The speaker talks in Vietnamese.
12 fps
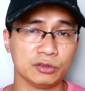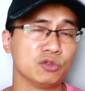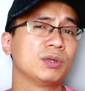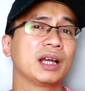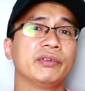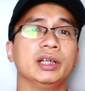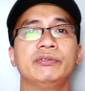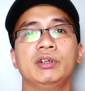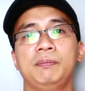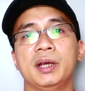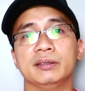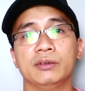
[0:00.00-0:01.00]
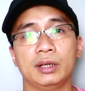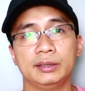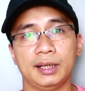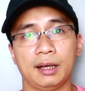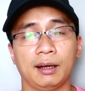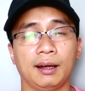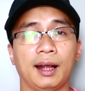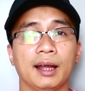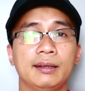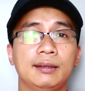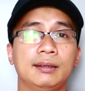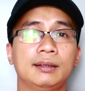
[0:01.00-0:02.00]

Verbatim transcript: chúng ta phải nên phân biệt rõ ràng cái